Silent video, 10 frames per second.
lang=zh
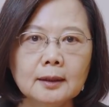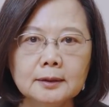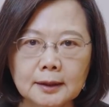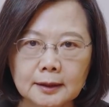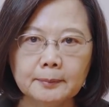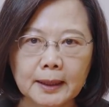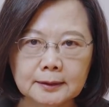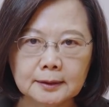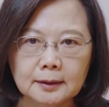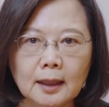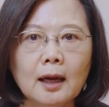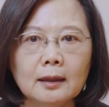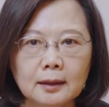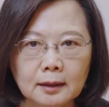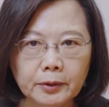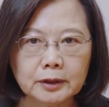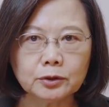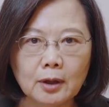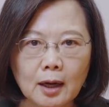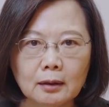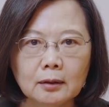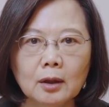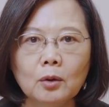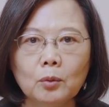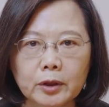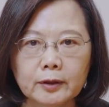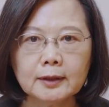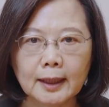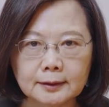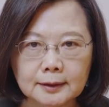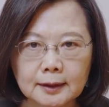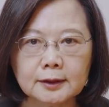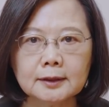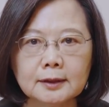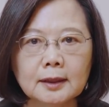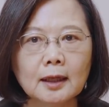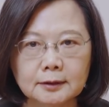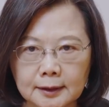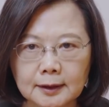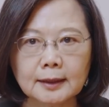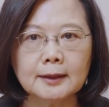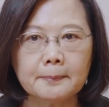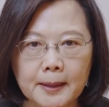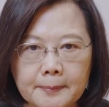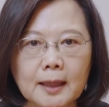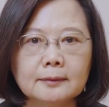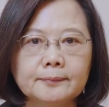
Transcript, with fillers: 这个礼拜日，一月九号，我有两件事要请大家帮忙。